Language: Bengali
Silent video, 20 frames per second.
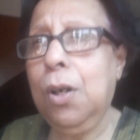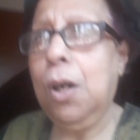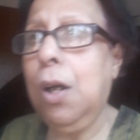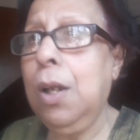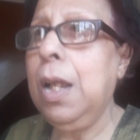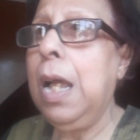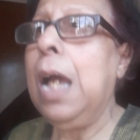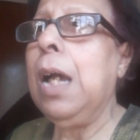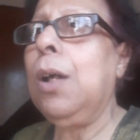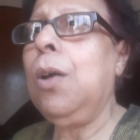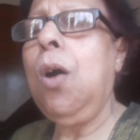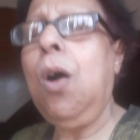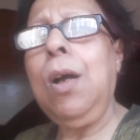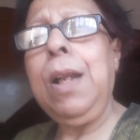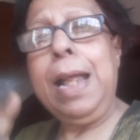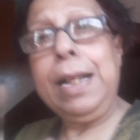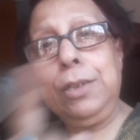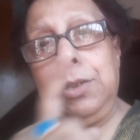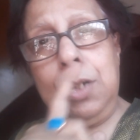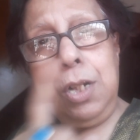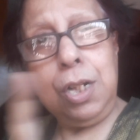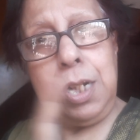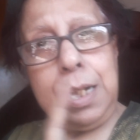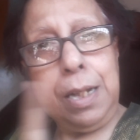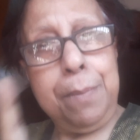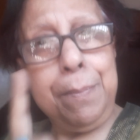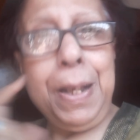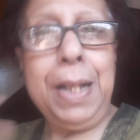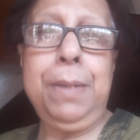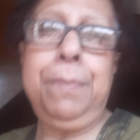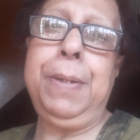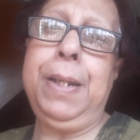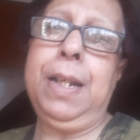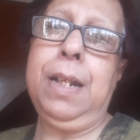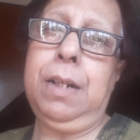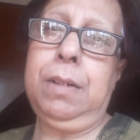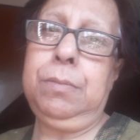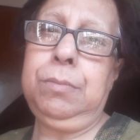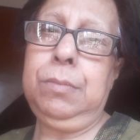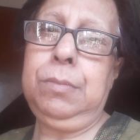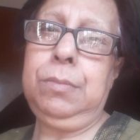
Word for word: ঘর ঘর একজনের সাথে বাঁধবে না